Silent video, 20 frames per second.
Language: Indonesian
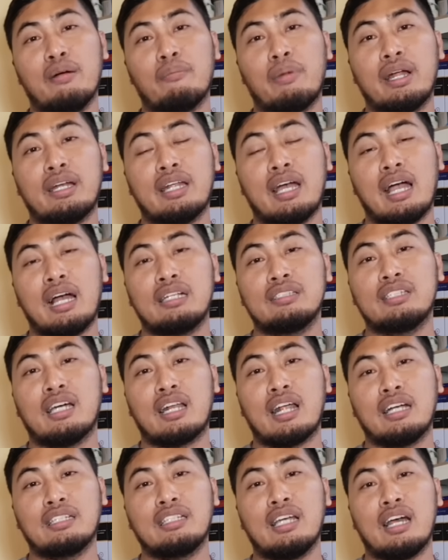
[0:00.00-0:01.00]
Padahal
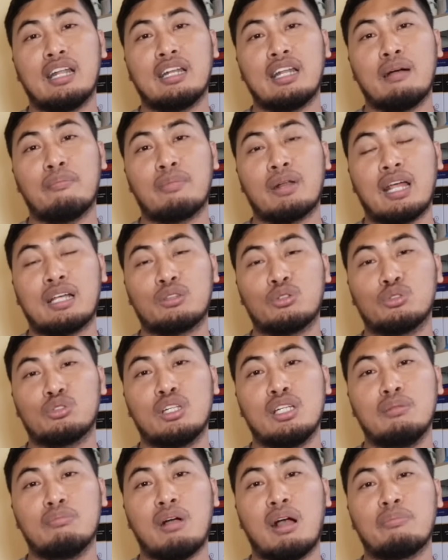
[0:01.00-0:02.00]
jaraknya 650
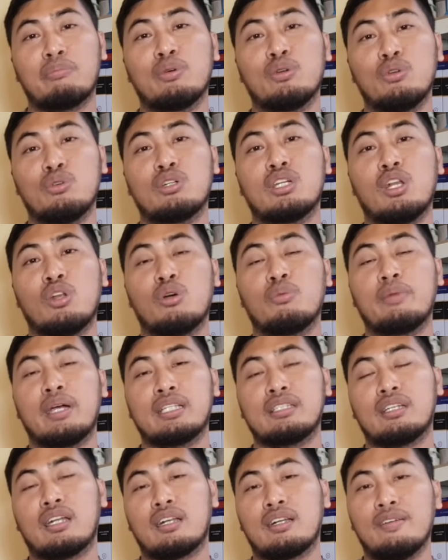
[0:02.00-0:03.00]
km.
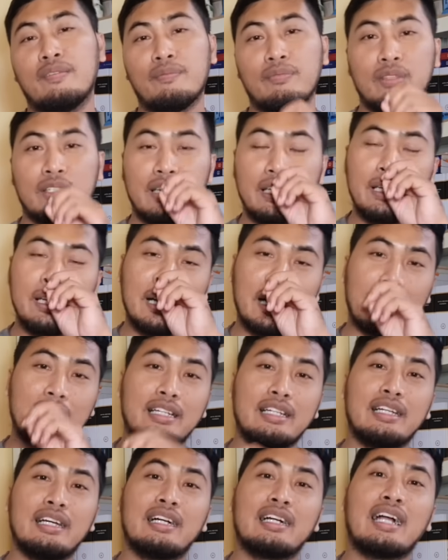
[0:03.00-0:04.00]
Ini kan
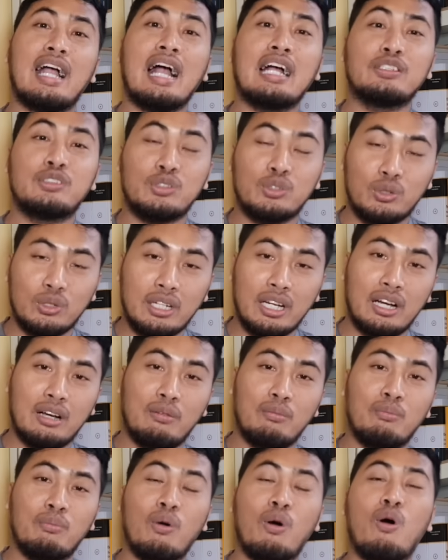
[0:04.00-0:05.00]
ngaco ya,
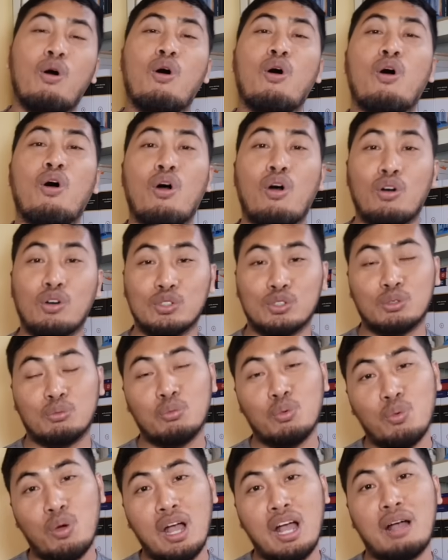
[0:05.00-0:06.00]
bohong
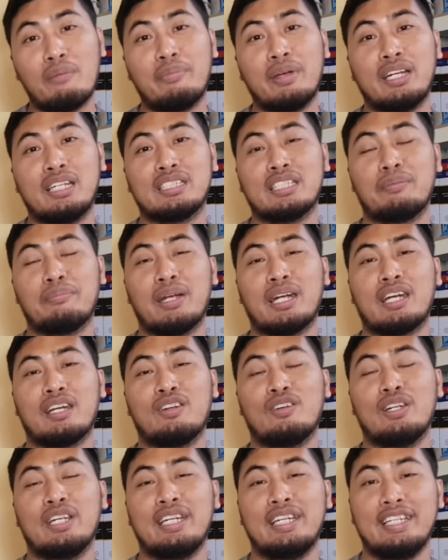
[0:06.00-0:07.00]
semua apa yang disampaikan
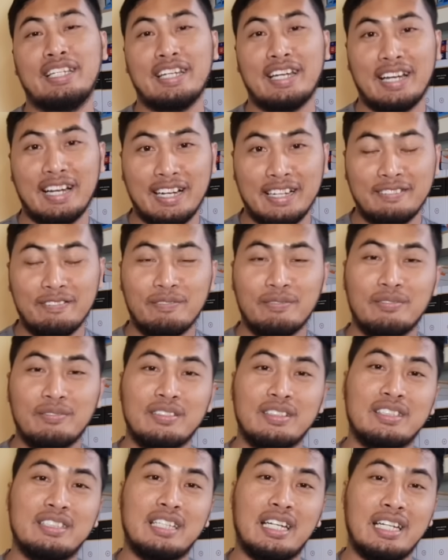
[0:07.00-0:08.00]
oleh dia.
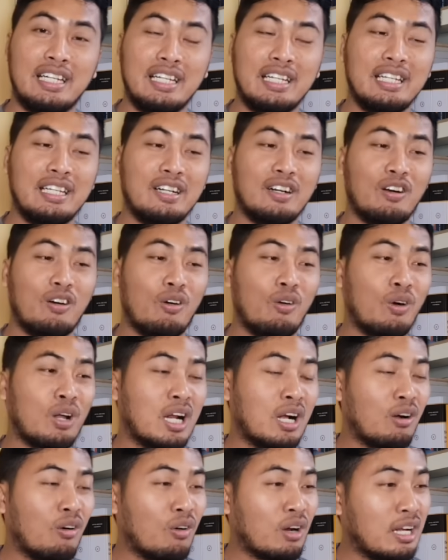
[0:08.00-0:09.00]
Jadi
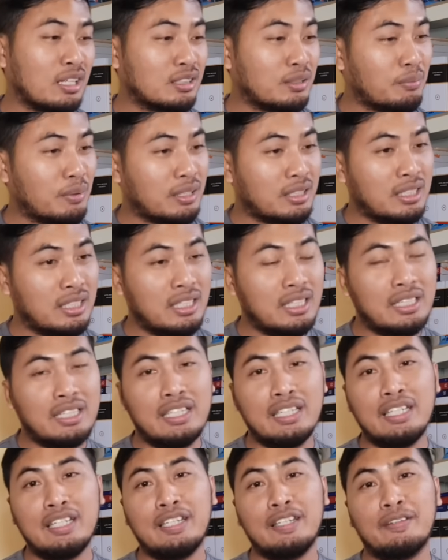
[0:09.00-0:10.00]
orang-orang seperti
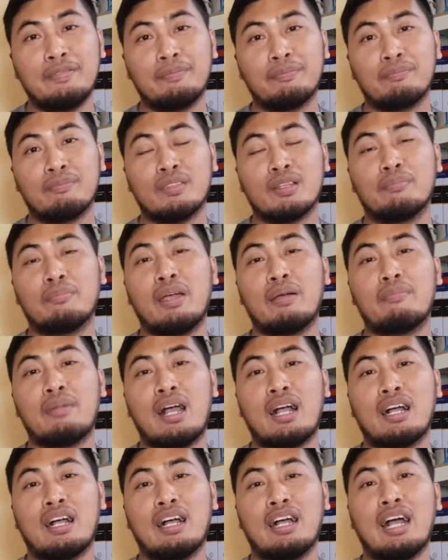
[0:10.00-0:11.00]
ini
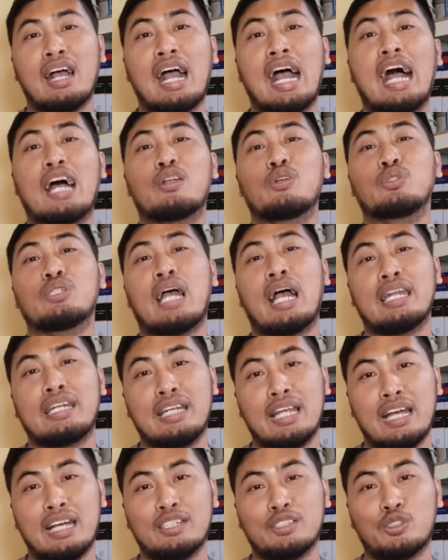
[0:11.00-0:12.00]
memang harus
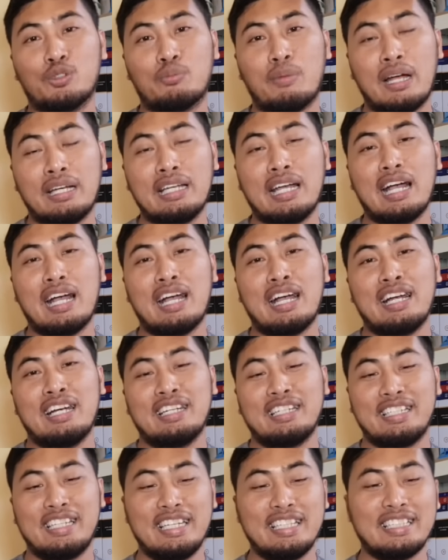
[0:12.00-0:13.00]
ada supaya
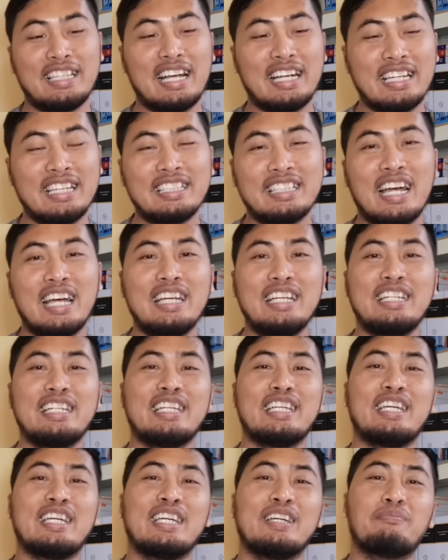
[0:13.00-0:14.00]
kita-kita
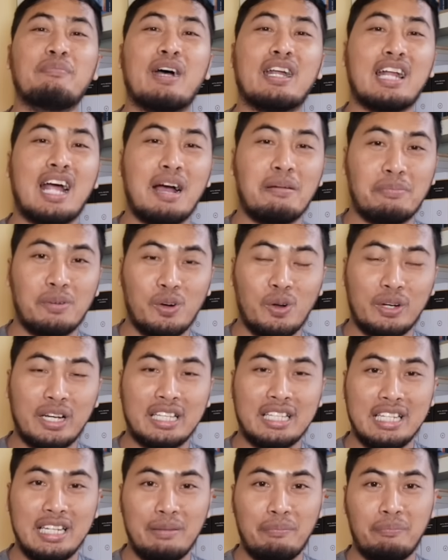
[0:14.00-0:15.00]
ini, para
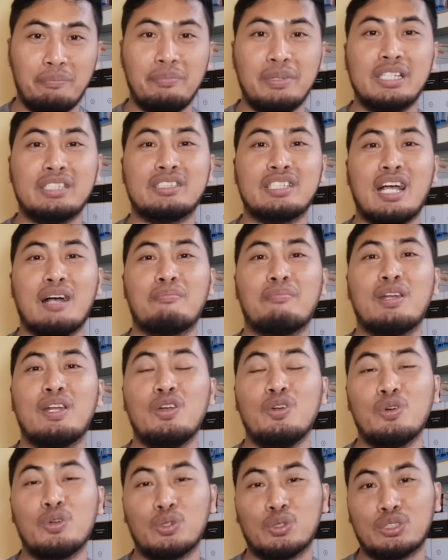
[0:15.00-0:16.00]
apologet ini bisa
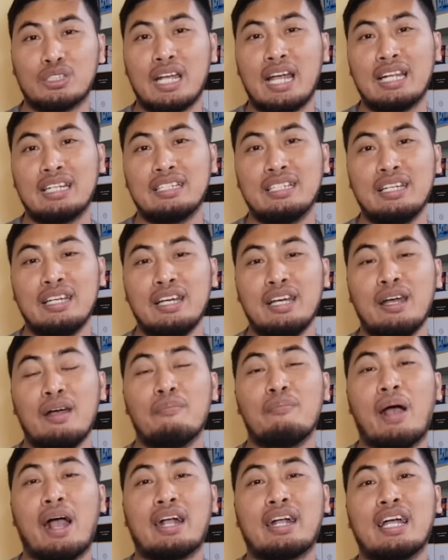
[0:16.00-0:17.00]
meluruskan,
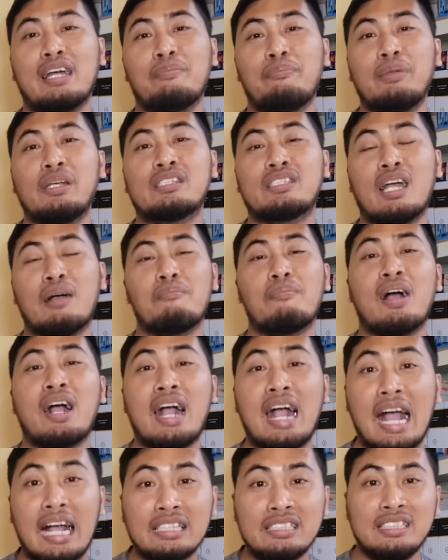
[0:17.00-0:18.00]
bahkan bisa
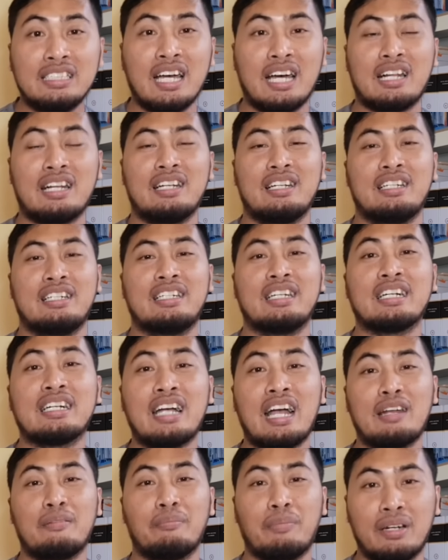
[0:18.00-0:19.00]
mengajar
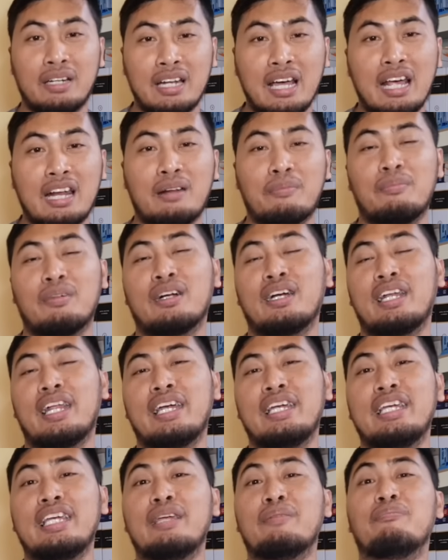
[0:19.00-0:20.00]
dengan benar
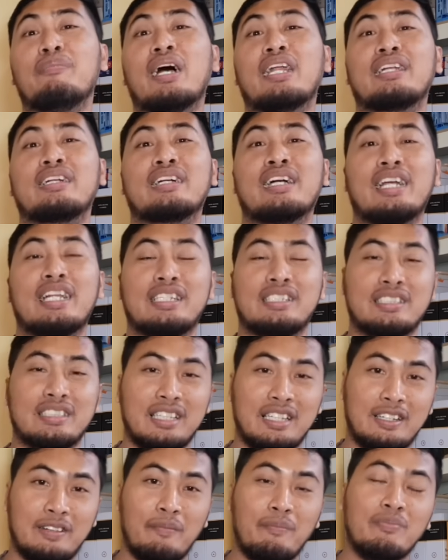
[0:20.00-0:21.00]
mengenai iman
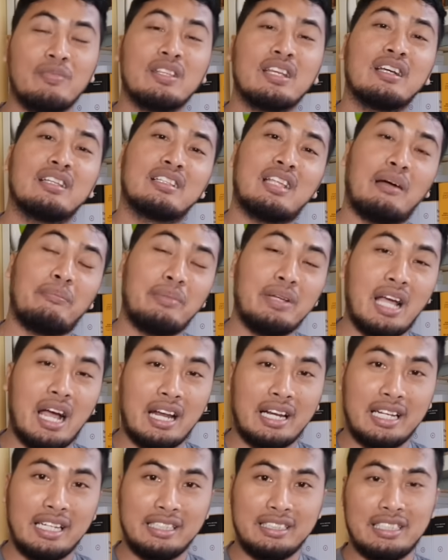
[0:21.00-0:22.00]
Kristen. Tapi
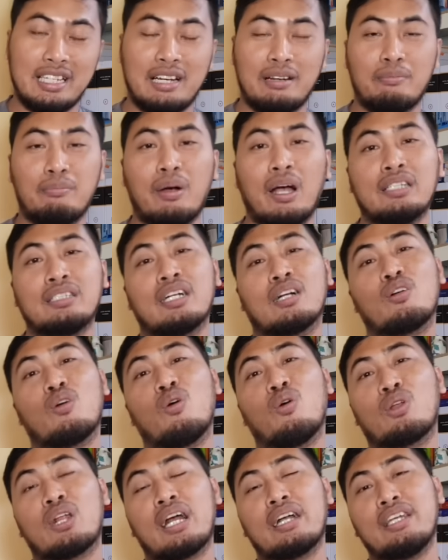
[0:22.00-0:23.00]
anehnya, banyak
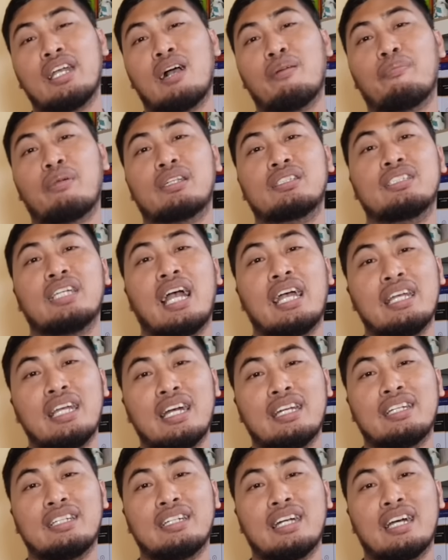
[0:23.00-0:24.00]
orang yang
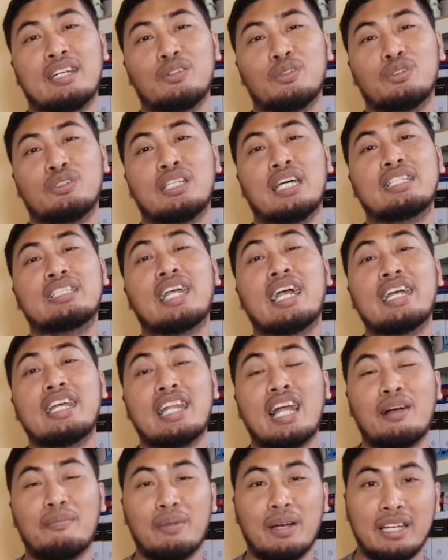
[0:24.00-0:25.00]
percaya dengan Ustadz
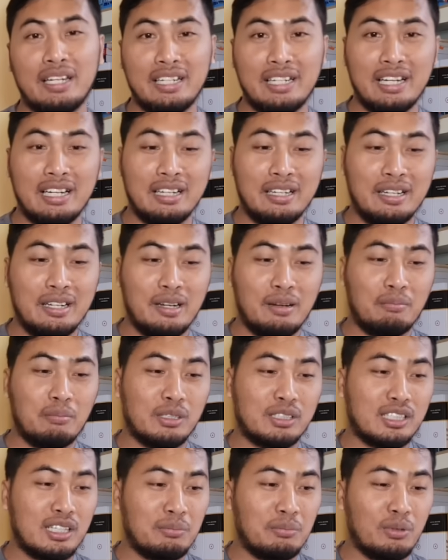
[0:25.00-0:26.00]
Kainama ini ya,
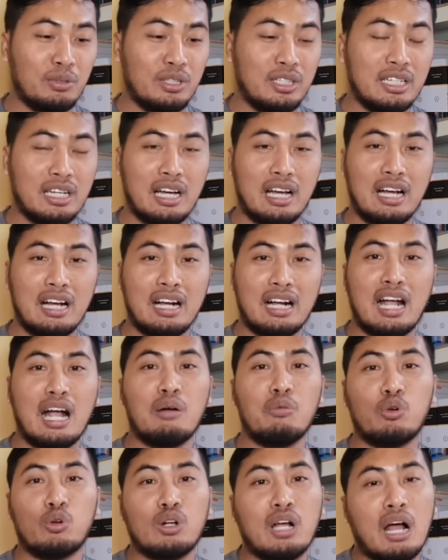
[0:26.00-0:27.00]
meskipun dia
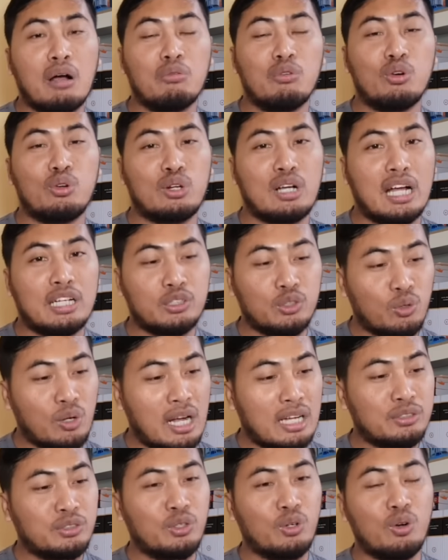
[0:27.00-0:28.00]
ngawur-ngawur,
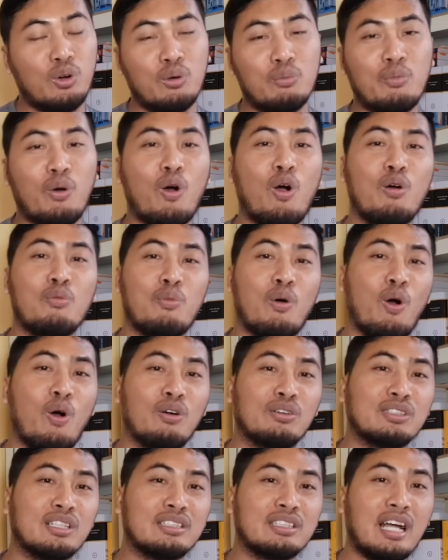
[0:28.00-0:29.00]
ngaco-ngaco,
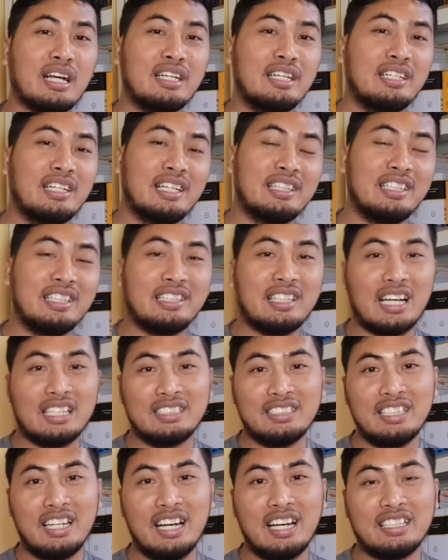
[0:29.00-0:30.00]
bohong-bohong tentang
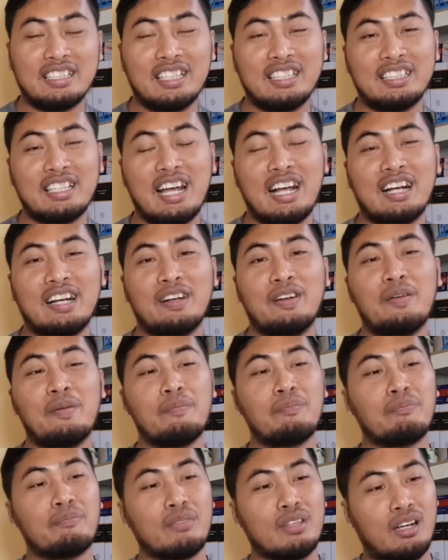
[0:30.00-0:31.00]
identitasnya, tentang
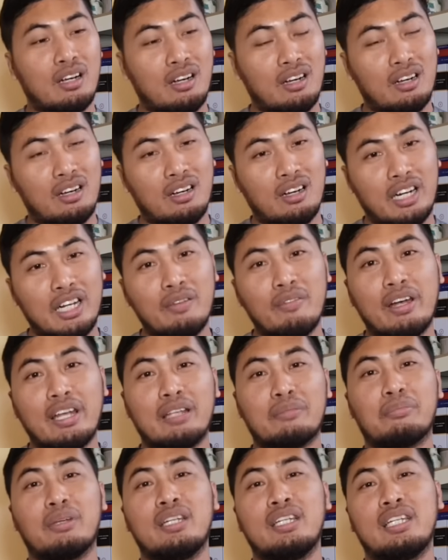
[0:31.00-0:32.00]
uh,
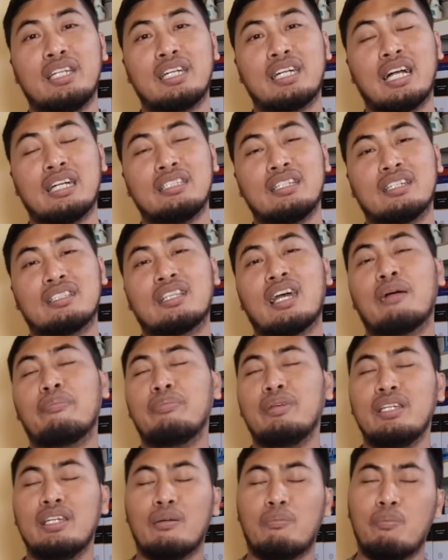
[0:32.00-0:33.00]
riwayat pendidikannya,
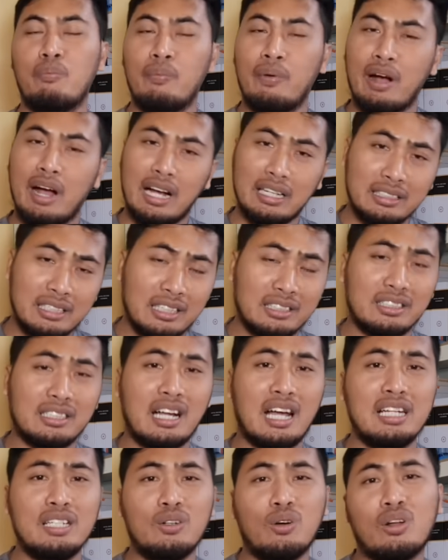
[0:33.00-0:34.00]
tapi ya banyak
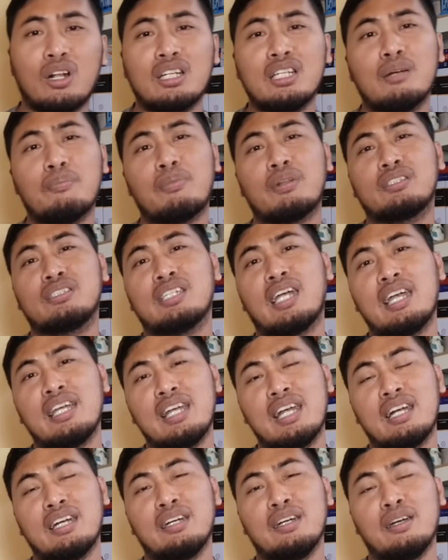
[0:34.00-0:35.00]
sekali orang yang
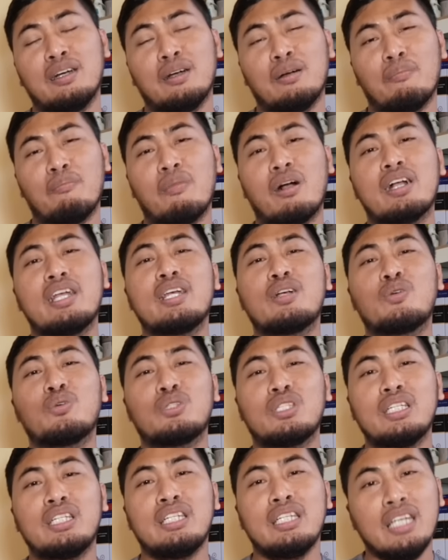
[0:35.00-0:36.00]
percaya
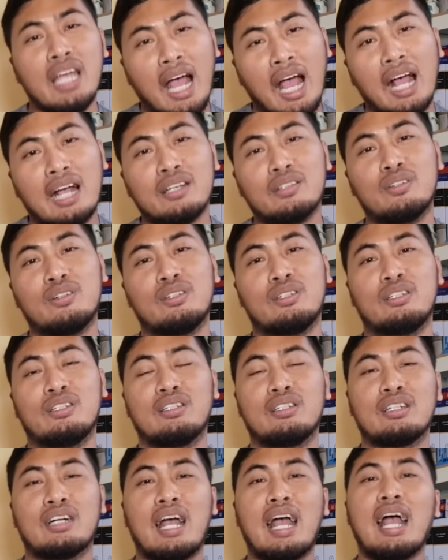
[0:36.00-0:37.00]
mengikuti dia gitu loh.
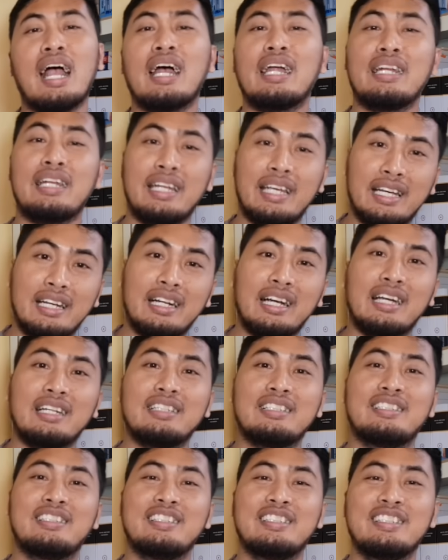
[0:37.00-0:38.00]
Aneh kan?